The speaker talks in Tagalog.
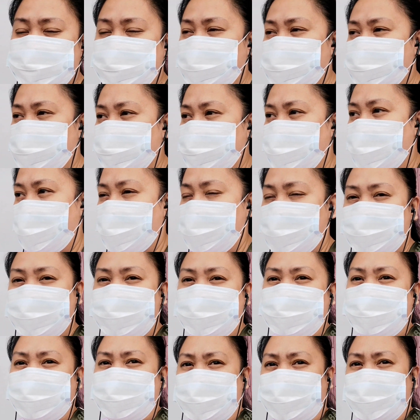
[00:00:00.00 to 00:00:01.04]
for
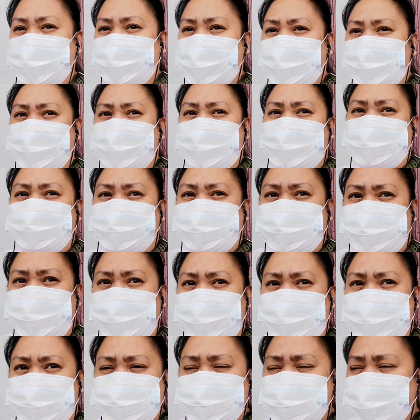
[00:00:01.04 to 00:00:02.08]
today. Punta ng